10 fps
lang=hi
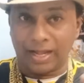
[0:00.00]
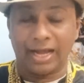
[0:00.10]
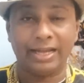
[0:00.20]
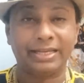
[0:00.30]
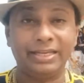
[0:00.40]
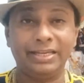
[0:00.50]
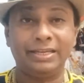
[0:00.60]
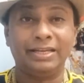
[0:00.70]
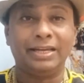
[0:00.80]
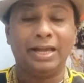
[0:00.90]

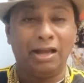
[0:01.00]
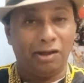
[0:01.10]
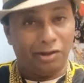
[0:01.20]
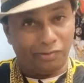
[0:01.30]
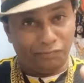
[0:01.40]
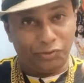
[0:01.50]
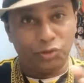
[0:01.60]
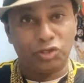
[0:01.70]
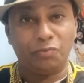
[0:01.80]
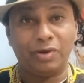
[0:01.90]
हालांकि
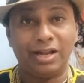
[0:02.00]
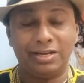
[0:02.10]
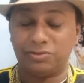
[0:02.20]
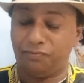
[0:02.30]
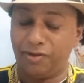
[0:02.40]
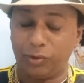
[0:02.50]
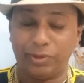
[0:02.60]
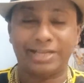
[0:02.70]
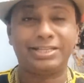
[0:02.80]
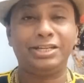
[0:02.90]
विद्युत जम्वाल इज़ अ वेरी
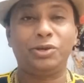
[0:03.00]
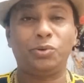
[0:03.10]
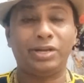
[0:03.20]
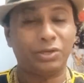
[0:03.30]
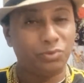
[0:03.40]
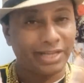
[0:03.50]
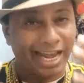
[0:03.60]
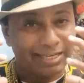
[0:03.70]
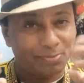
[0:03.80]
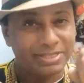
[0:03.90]
गुड एक्शन हीरो लेकिन उनके
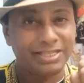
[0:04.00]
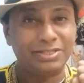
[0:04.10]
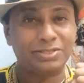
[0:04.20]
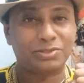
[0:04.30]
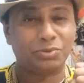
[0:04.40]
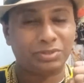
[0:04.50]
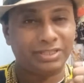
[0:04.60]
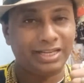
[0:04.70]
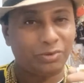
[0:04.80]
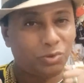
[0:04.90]
एक्सप्रेशन
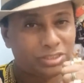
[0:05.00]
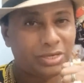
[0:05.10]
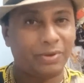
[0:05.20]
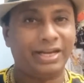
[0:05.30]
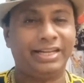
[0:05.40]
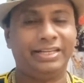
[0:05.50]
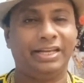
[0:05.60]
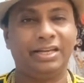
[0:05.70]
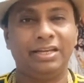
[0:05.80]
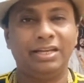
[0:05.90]
उतने गुस्से वाले नहीं
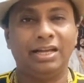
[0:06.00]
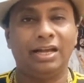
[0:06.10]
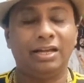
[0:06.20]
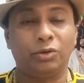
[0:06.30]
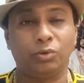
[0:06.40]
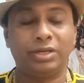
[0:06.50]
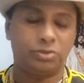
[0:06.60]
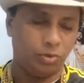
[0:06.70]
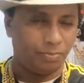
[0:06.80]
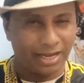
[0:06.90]
है क्योंकि
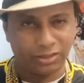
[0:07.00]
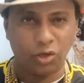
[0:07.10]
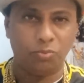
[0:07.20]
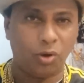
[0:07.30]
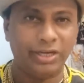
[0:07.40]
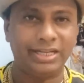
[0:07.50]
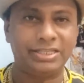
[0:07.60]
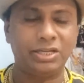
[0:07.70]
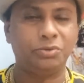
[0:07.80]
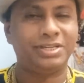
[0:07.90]
चलो मानता हूँ बॉडी
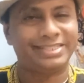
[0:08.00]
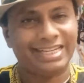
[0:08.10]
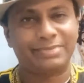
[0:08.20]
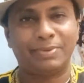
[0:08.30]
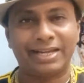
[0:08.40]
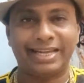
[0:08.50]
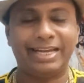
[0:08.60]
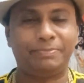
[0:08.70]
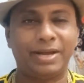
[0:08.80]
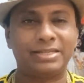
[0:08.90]
अच्छी है उनकी सिक्स पैक
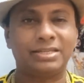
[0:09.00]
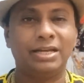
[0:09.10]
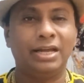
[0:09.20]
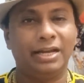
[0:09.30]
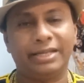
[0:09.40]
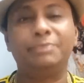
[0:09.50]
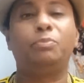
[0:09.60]
एट पैक्स लेकिन